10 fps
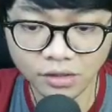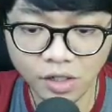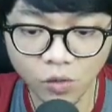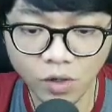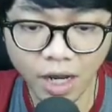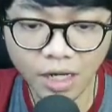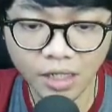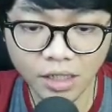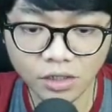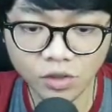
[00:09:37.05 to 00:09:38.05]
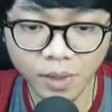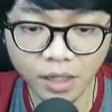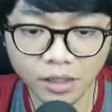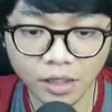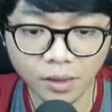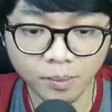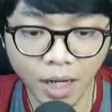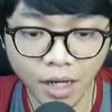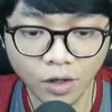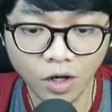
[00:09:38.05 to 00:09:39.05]
Jauh kali, coba kita
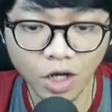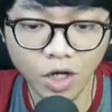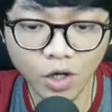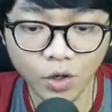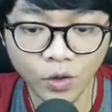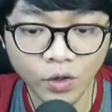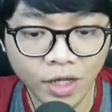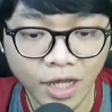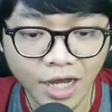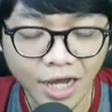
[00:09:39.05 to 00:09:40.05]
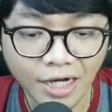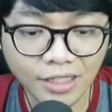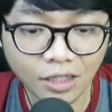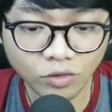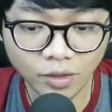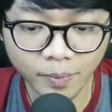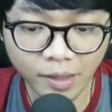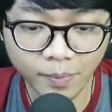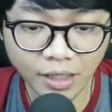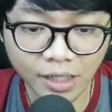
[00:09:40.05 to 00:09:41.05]
terbang. Oh, ada tuh
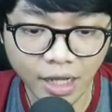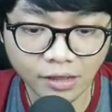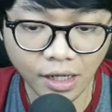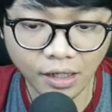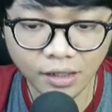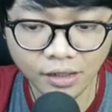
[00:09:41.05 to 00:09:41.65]
teman-teman kelihatan.